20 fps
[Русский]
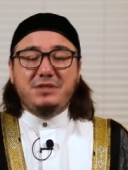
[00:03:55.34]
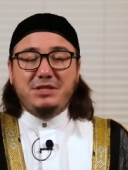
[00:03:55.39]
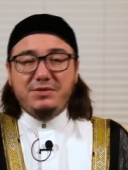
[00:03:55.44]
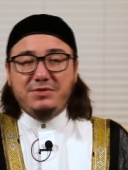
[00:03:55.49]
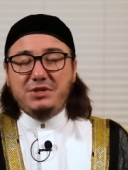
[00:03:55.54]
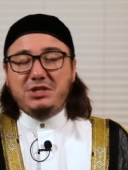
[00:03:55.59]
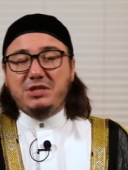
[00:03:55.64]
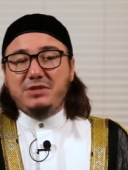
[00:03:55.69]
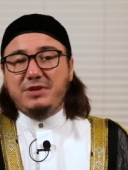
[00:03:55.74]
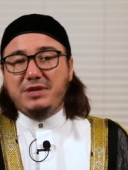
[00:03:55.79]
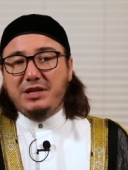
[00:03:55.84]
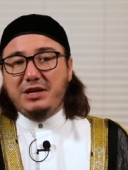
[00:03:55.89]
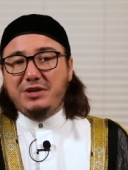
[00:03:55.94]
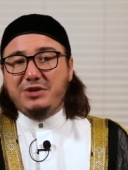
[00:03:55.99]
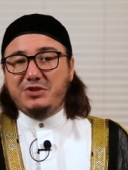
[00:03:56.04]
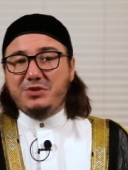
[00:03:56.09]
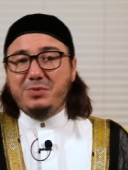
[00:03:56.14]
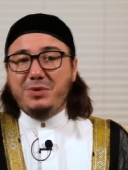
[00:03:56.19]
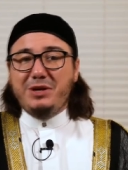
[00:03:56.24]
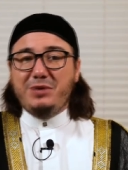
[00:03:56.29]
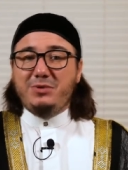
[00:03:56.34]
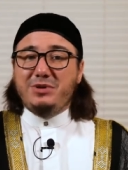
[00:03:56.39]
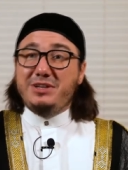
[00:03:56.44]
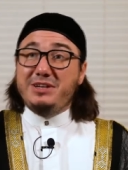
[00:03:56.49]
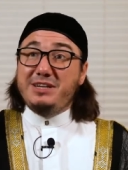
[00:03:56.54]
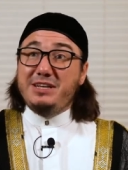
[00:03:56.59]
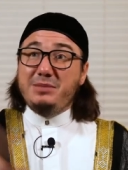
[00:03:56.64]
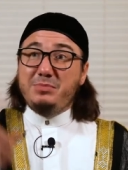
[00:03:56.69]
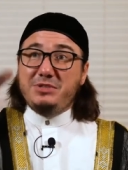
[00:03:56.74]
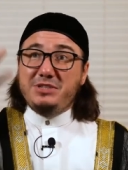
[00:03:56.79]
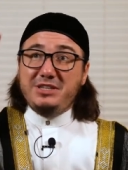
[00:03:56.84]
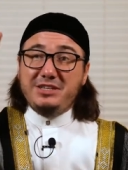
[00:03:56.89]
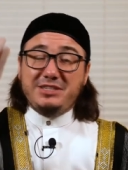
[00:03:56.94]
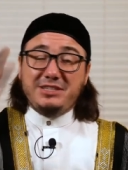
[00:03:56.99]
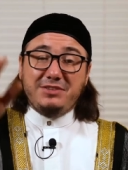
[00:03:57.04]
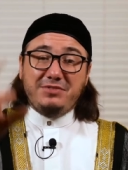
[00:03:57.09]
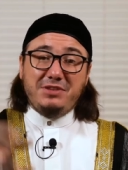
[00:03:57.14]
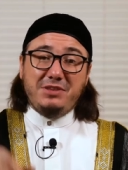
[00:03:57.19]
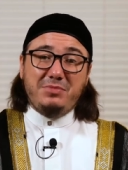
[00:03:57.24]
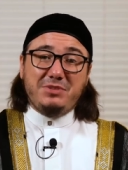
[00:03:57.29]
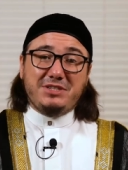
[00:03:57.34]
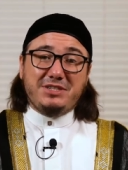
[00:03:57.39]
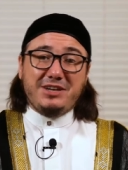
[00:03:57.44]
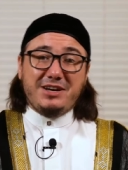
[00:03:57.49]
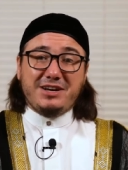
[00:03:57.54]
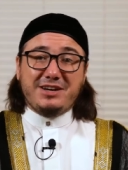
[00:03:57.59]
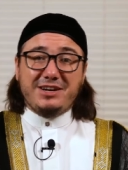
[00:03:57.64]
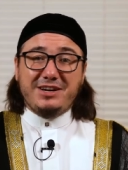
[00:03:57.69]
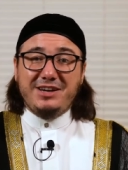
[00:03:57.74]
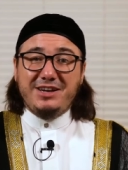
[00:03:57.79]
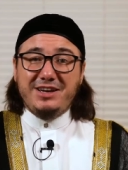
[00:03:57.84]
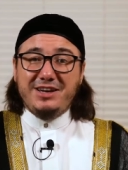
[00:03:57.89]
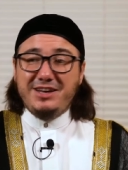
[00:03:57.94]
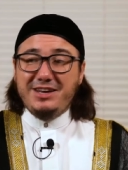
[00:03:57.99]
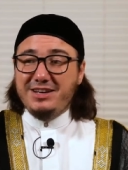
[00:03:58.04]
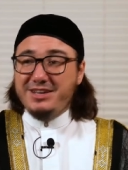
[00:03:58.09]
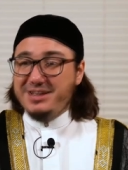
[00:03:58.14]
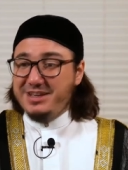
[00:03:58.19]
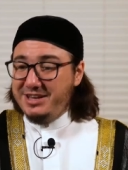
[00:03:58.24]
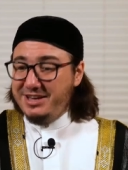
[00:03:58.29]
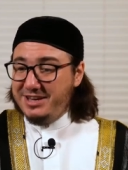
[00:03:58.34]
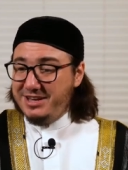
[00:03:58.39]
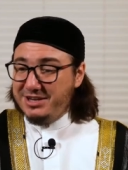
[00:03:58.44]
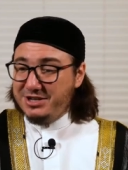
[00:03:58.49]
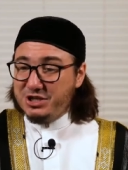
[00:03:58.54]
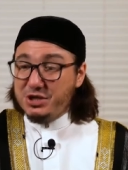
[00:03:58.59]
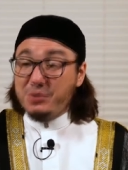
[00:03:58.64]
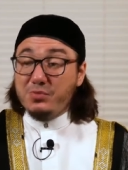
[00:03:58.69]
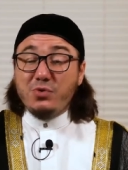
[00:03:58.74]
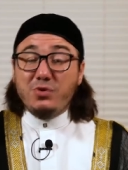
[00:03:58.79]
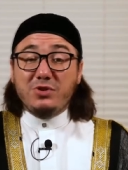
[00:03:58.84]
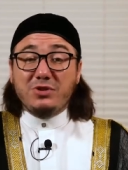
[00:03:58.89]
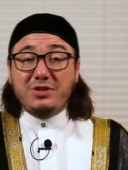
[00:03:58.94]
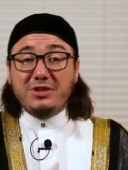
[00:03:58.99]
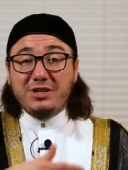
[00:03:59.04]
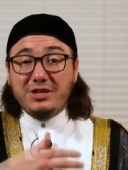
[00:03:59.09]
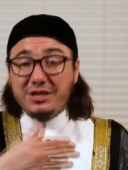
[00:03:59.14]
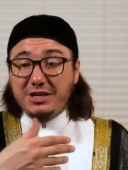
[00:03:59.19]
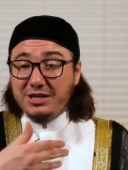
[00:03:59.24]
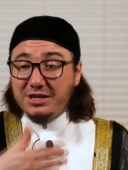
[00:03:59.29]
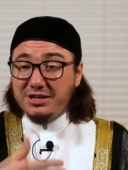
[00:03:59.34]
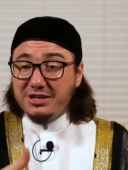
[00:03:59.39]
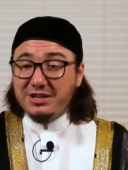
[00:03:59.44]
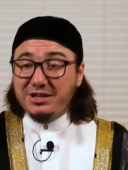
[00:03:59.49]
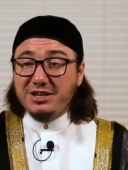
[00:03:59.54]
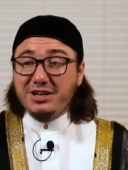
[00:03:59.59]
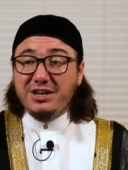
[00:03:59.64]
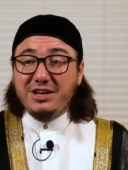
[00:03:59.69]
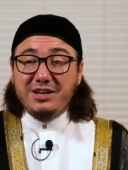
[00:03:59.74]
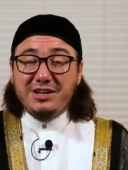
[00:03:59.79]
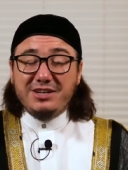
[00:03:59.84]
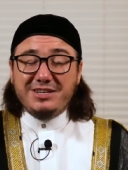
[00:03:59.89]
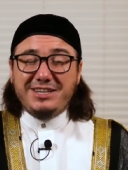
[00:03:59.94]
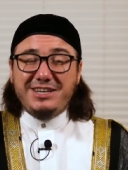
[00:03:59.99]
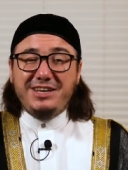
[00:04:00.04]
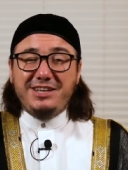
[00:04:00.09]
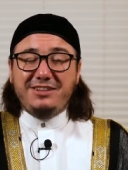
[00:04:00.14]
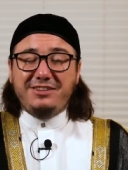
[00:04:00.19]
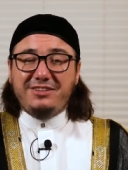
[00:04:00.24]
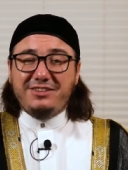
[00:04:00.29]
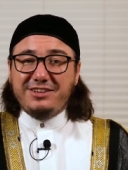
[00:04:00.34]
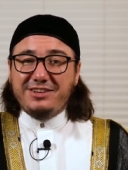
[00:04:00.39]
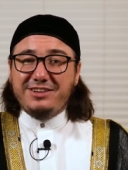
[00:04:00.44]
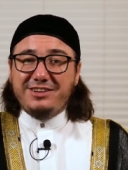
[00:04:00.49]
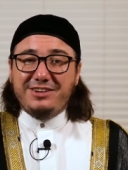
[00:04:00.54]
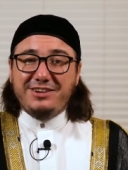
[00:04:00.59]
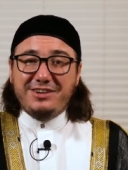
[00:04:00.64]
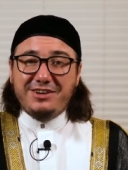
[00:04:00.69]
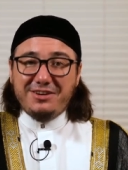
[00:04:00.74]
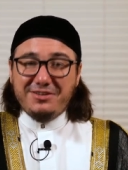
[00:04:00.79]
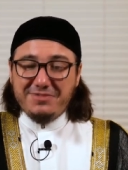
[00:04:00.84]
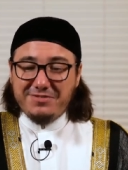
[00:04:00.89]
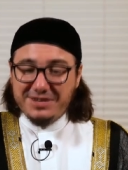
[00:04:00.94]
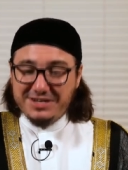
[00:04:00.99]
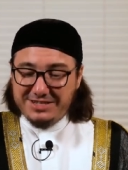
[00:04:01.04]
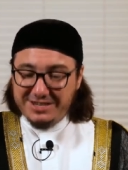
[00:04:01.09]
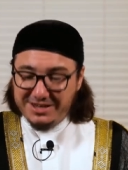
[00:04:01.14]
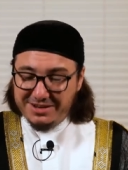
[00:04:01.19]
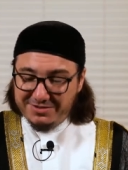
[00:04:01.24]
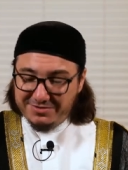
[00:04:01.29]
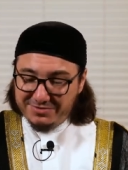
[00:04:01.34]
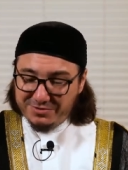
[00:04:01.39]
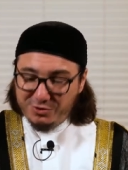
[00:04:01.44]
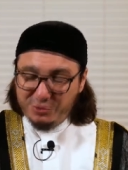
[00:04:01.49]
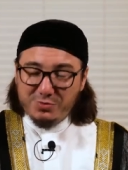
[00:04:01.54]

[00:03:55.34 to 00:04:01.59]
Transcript: Всевышнего Аллаха Субхану Ва И птицы в небесах, и животные, и кит э, в воде, в